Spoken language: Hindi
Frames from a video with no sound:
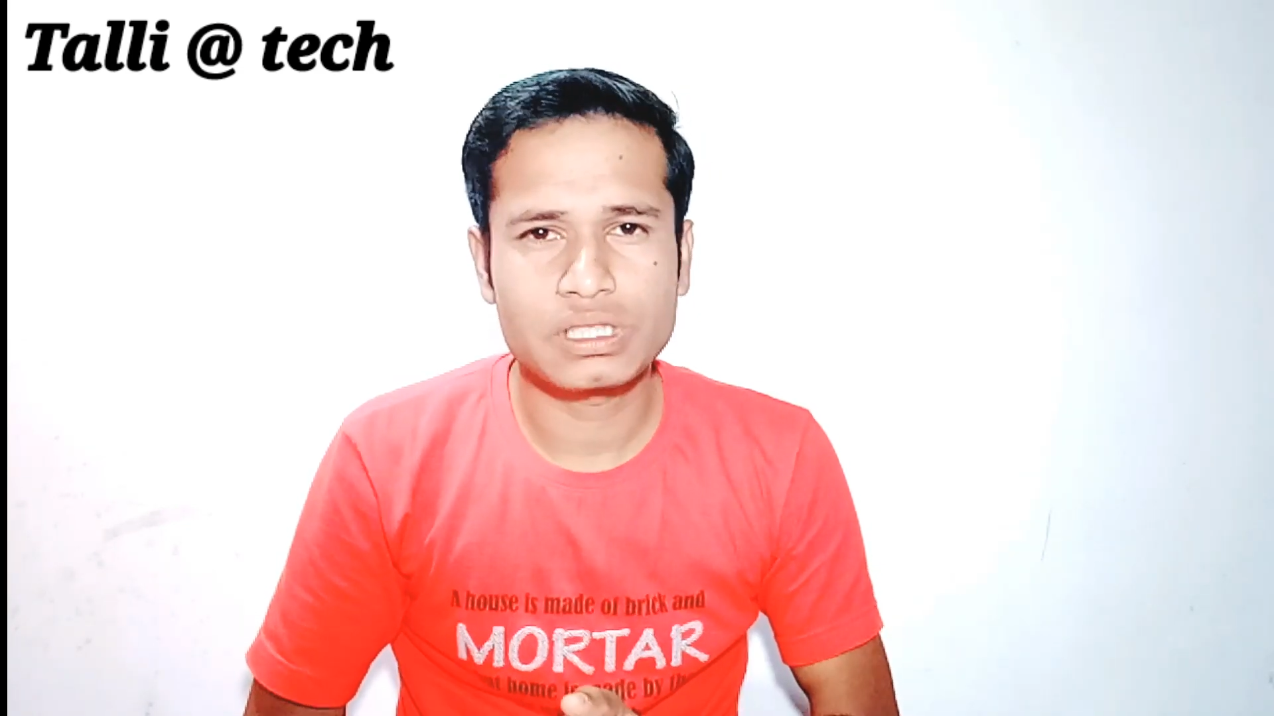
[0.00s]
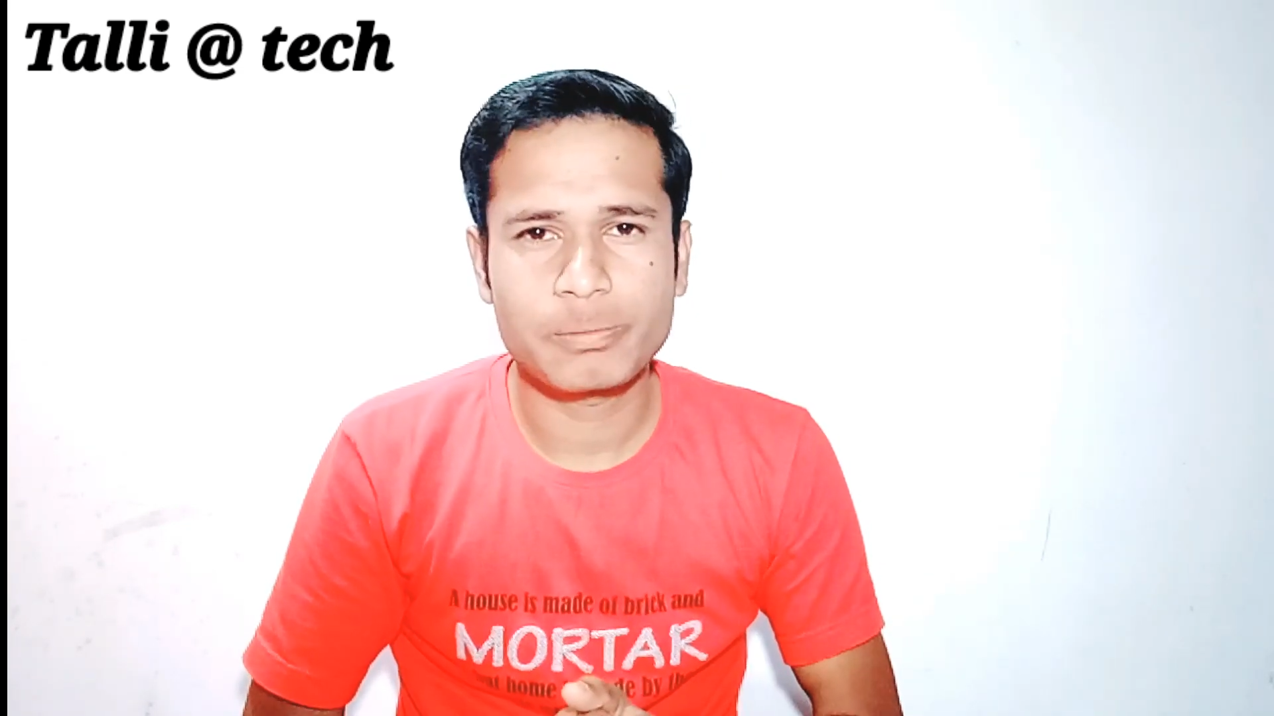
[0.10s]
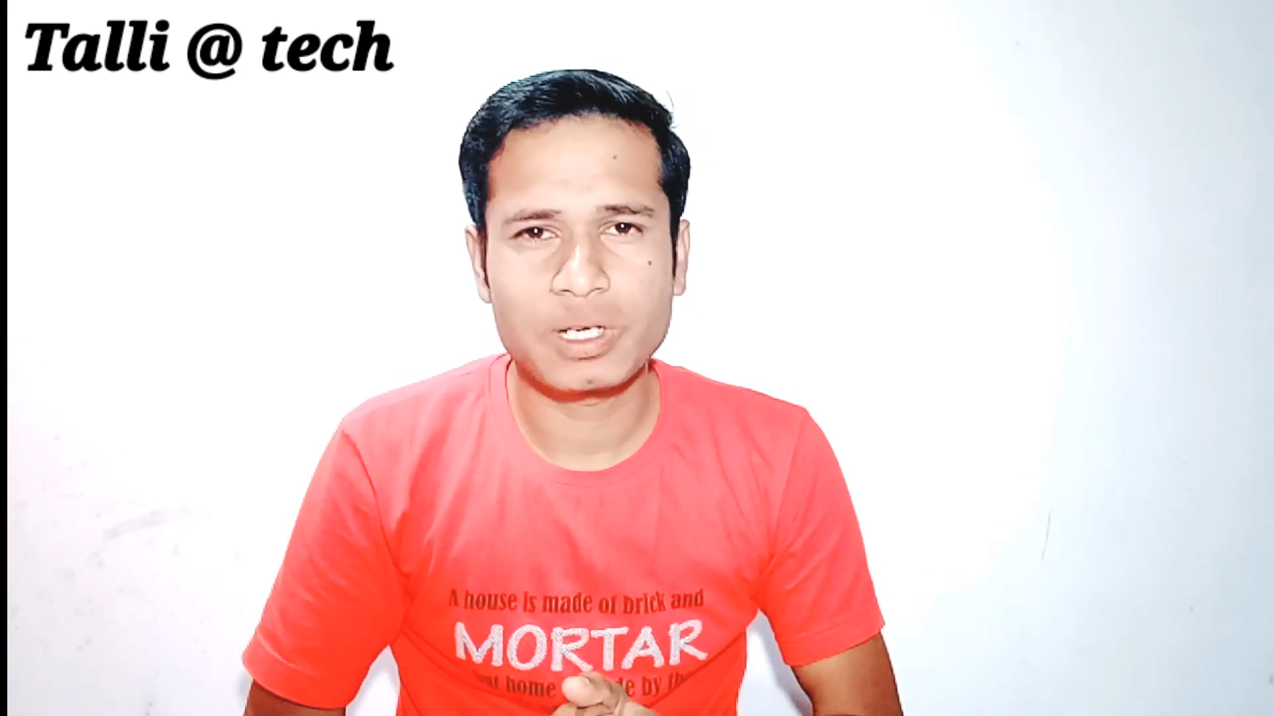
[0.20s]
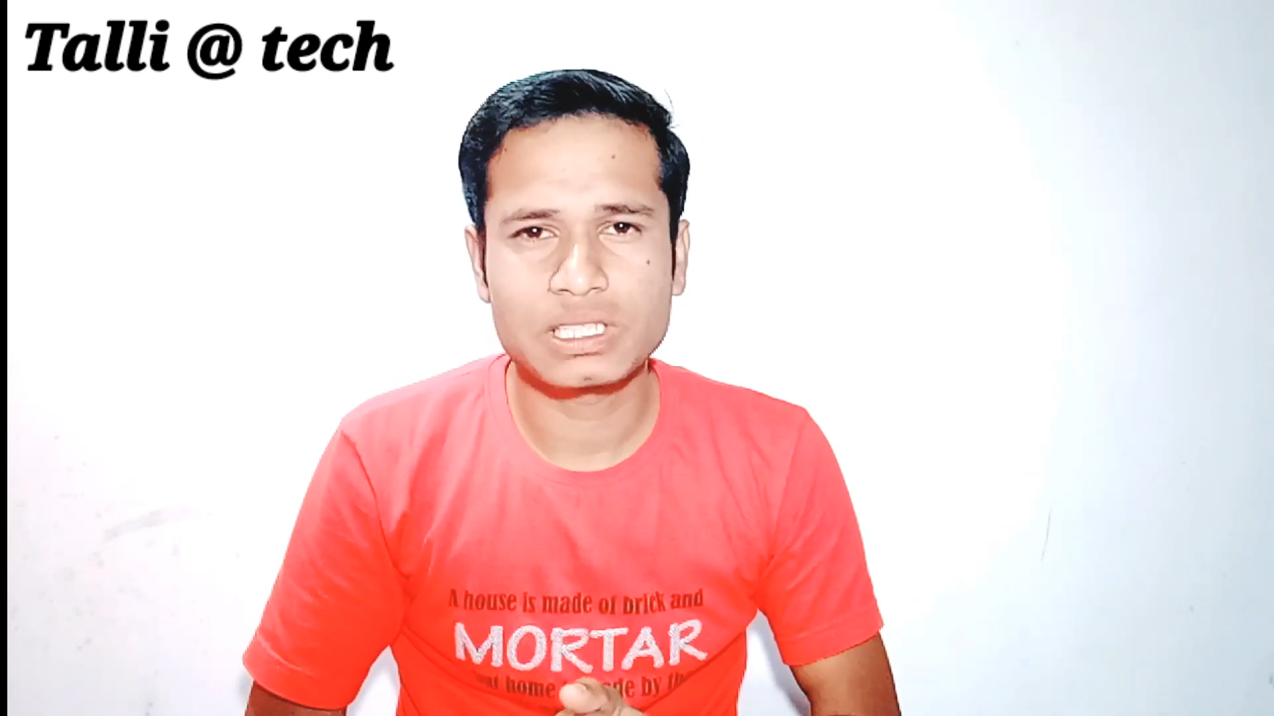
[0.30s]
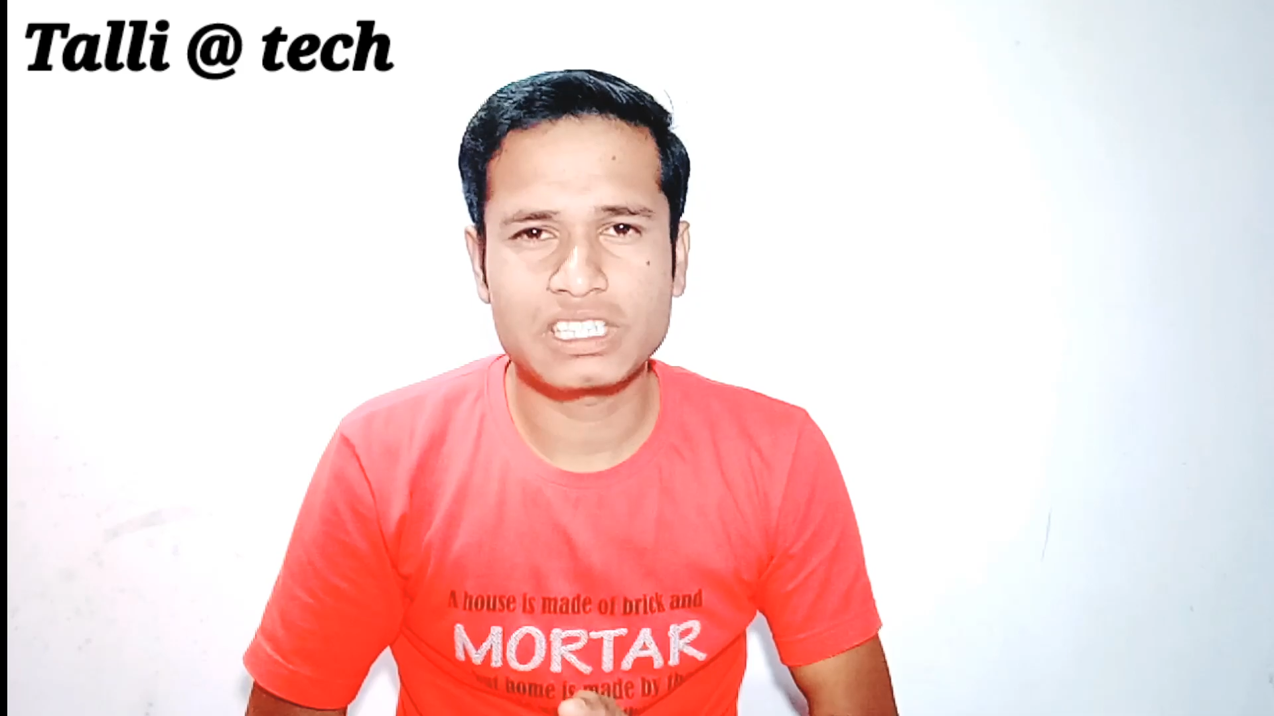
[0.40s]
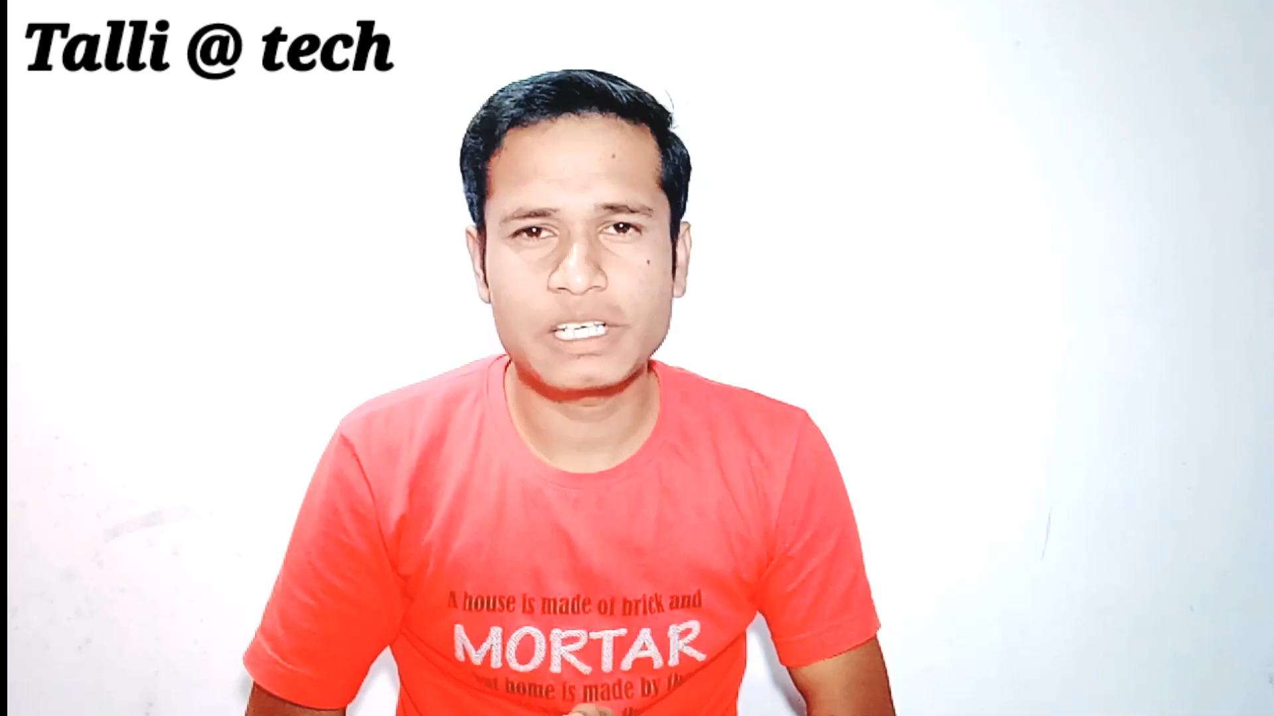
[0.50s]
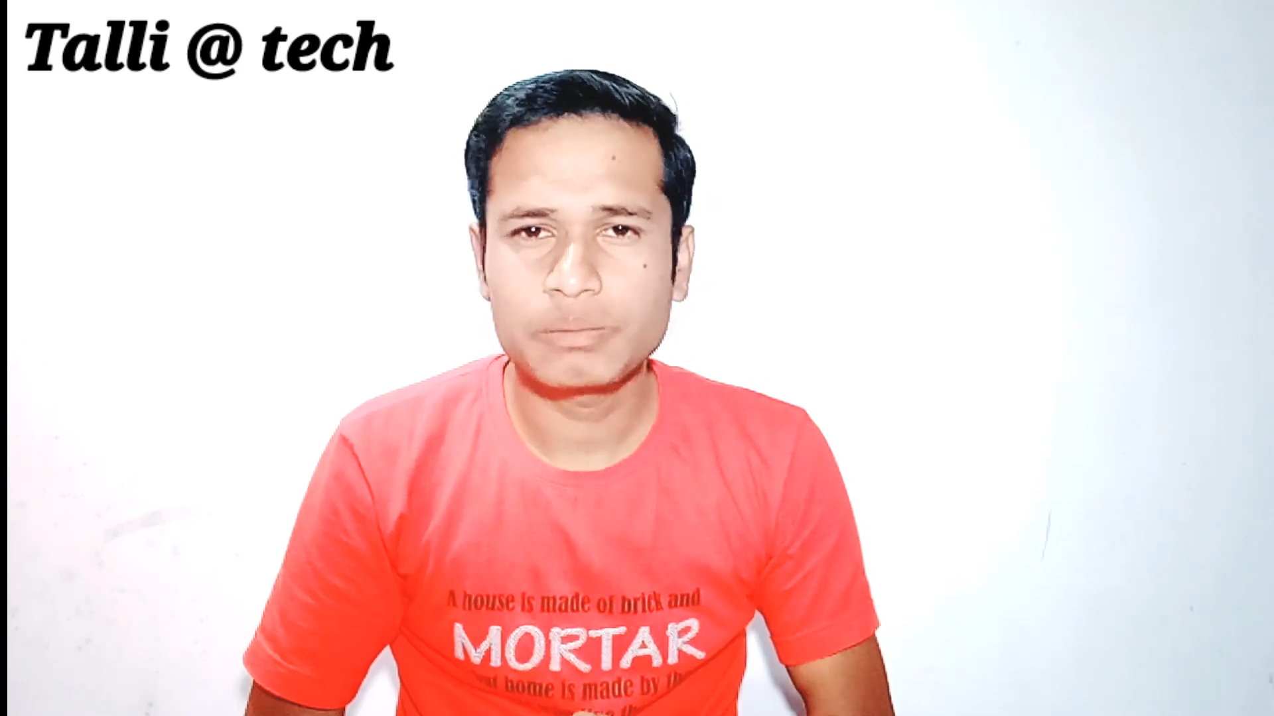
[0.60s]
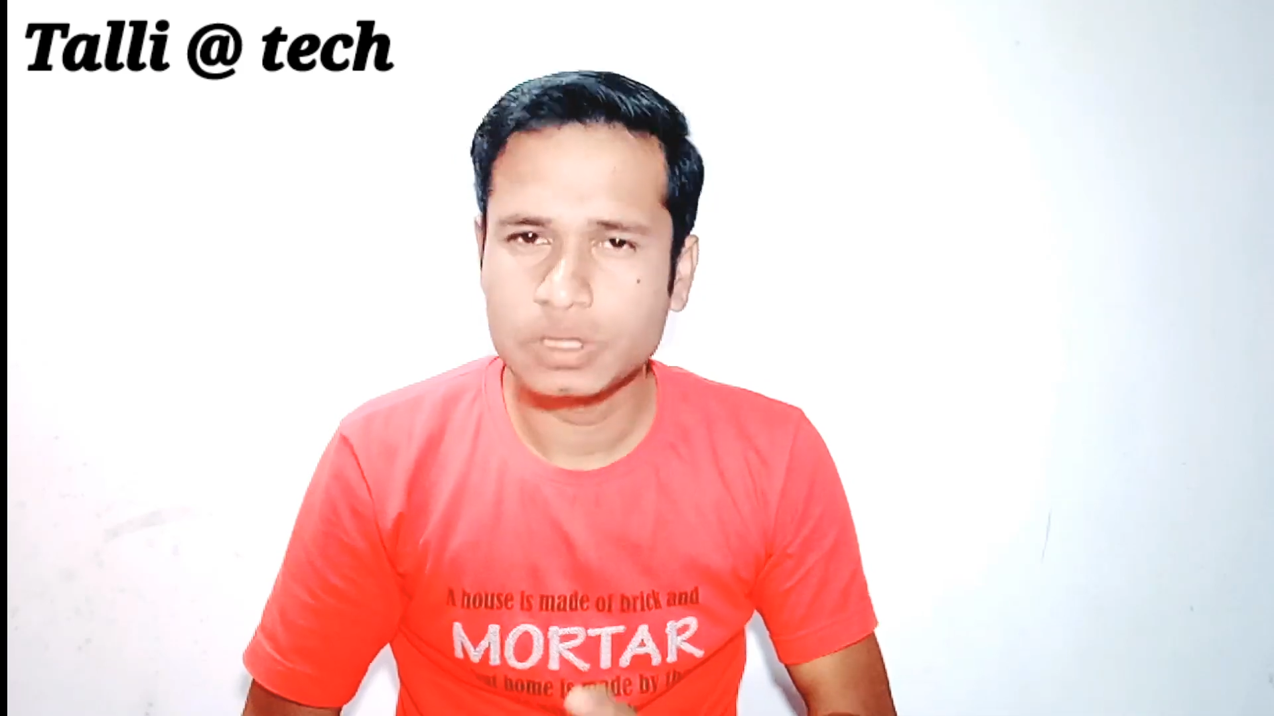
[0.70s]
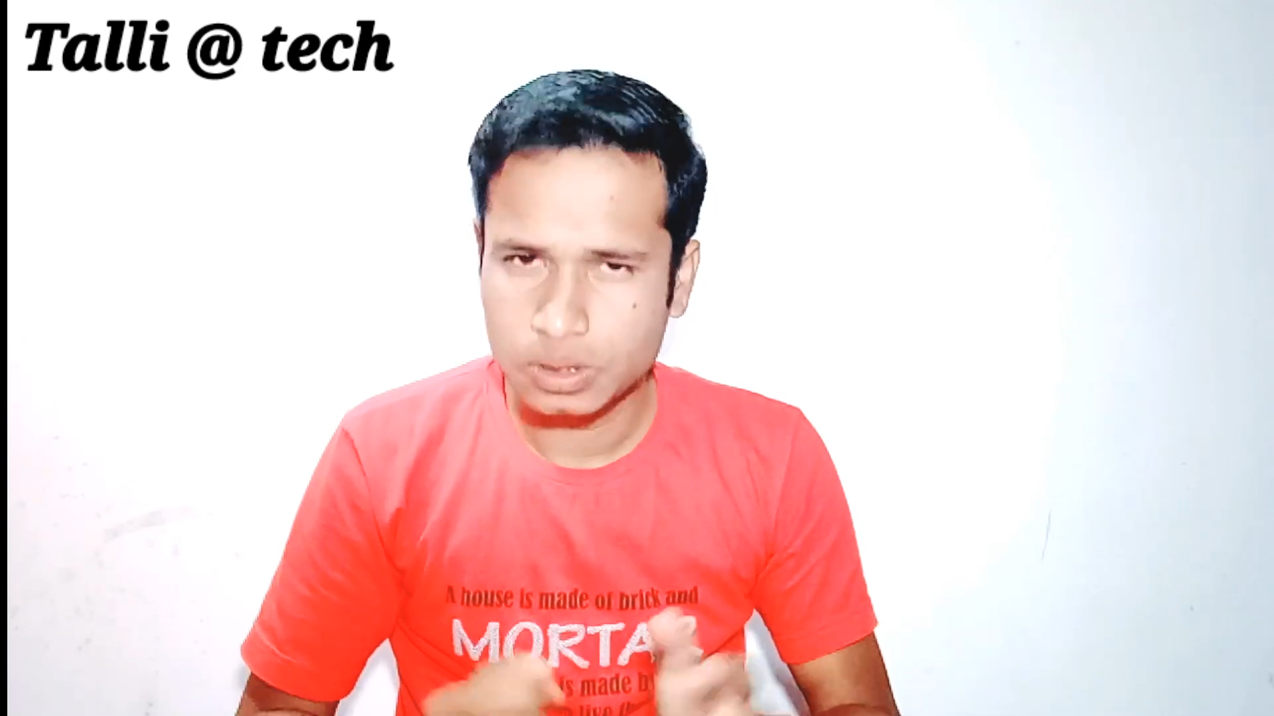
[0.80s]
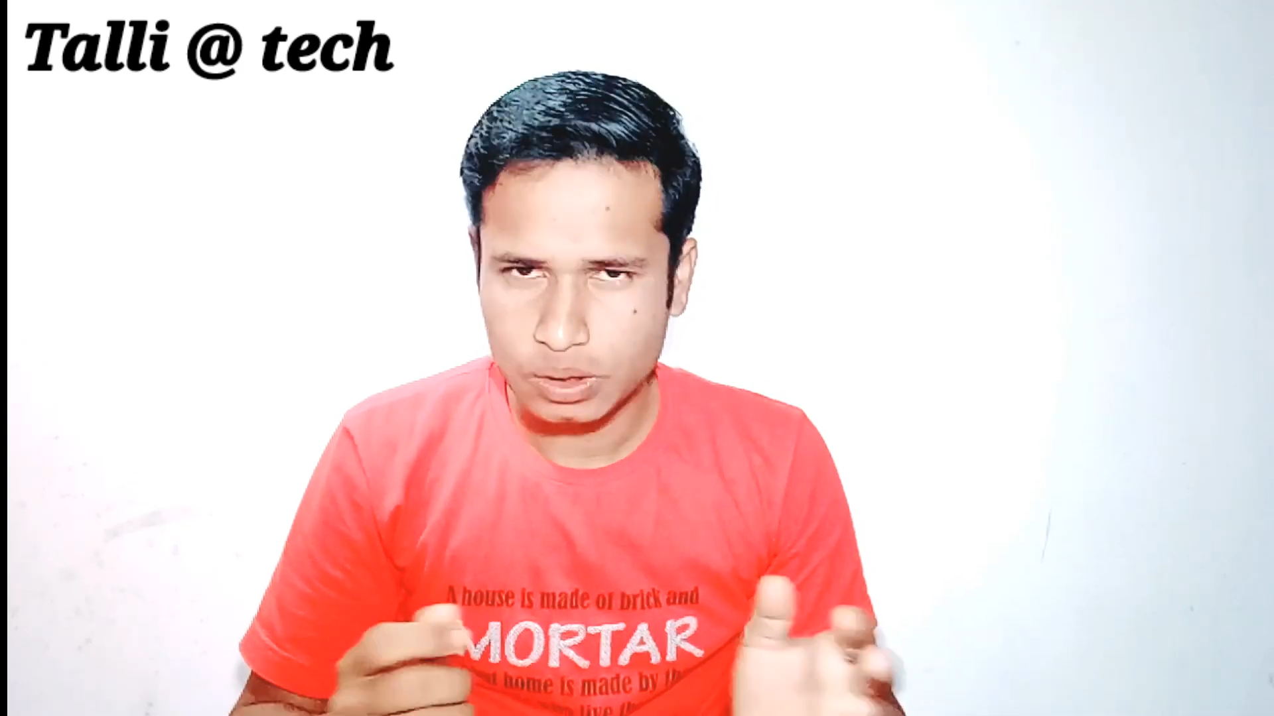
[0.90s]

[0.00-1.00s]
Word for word: स्टेप बाई स्टेप